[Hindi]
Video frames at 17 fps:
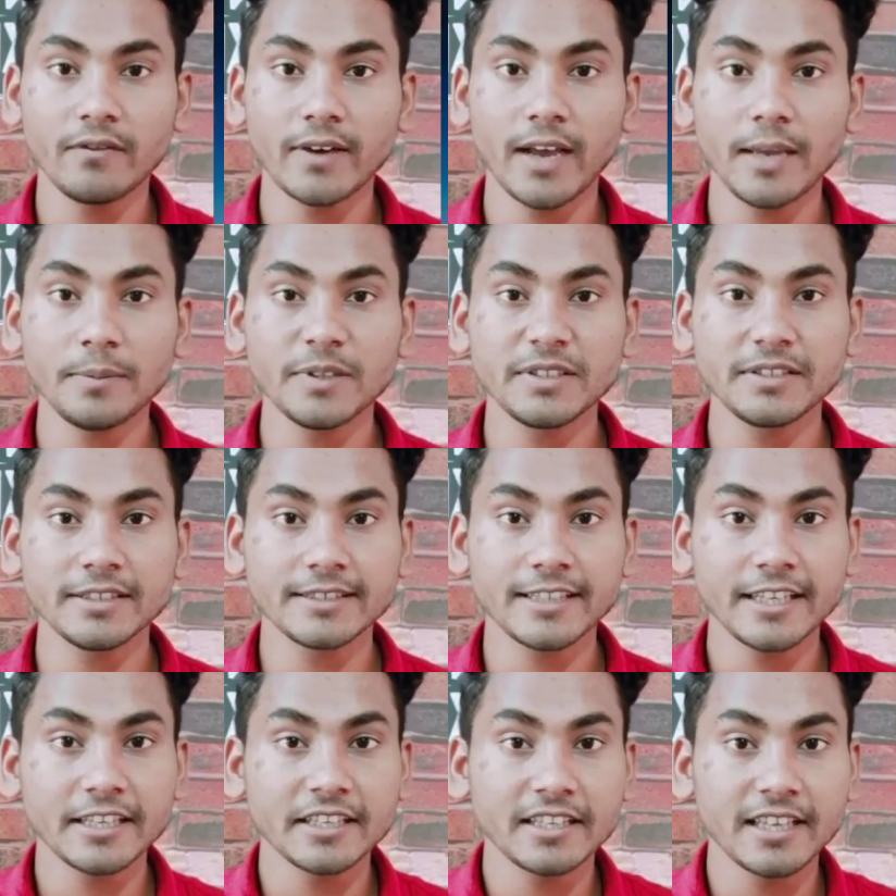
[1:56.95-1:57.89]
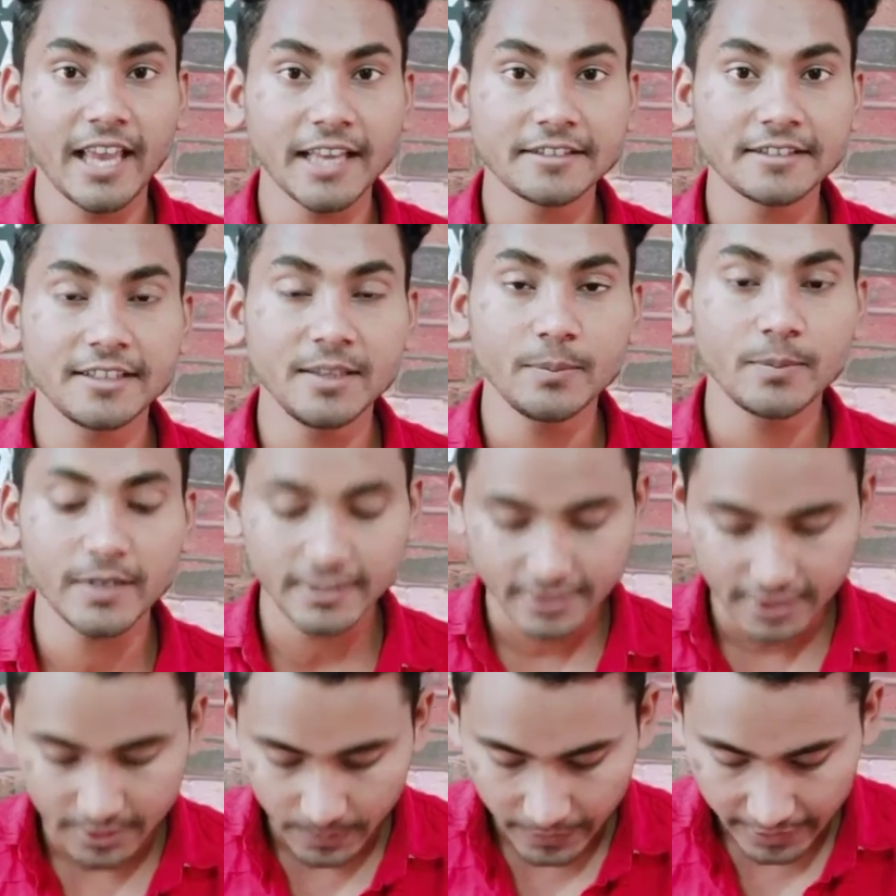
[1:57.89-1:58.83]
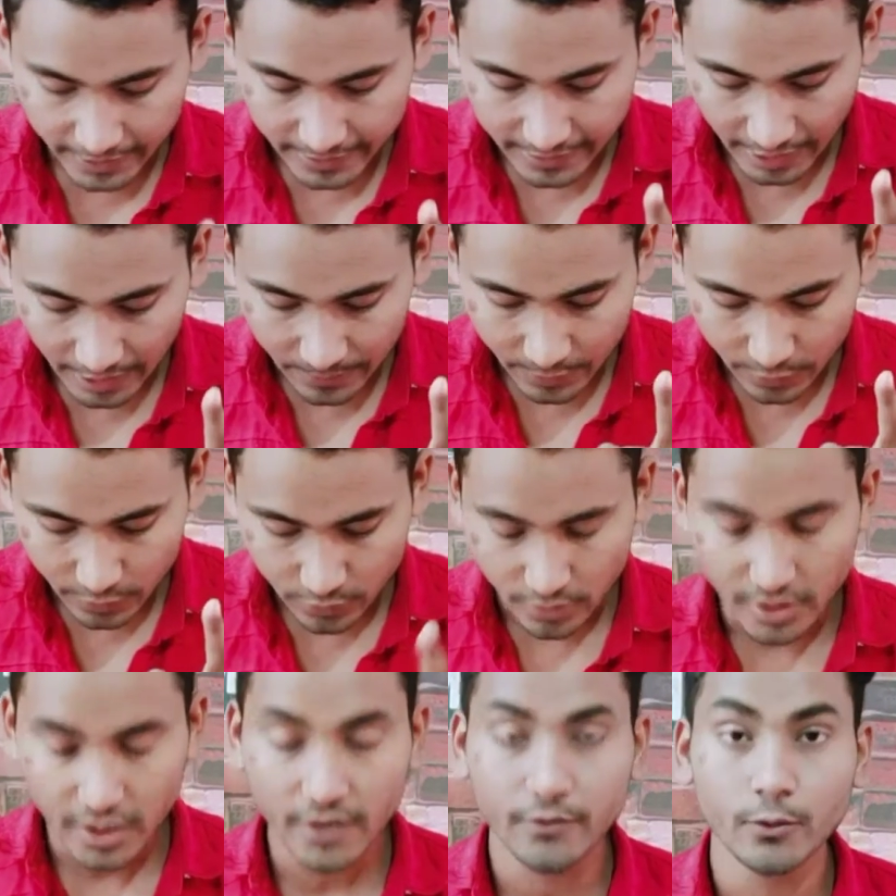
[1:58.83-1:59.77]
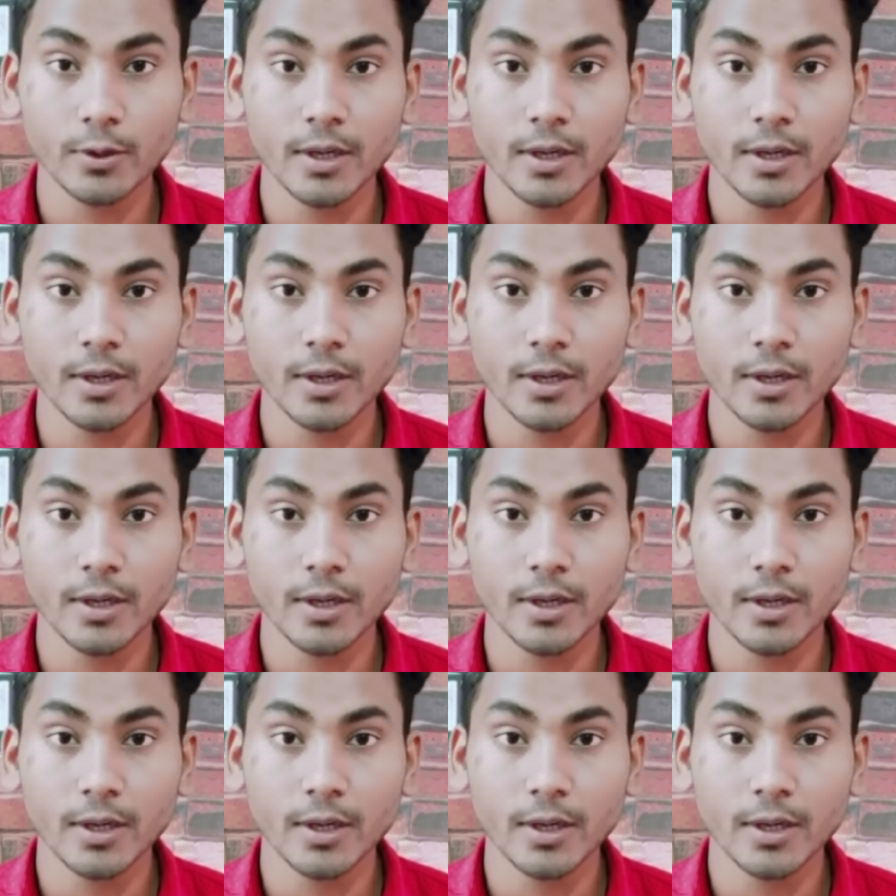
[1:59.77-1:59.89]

पॉइंट इंचज़ के एक एच प्लस डिस्प्ले के साथ में दोस्तों ये फ़ोन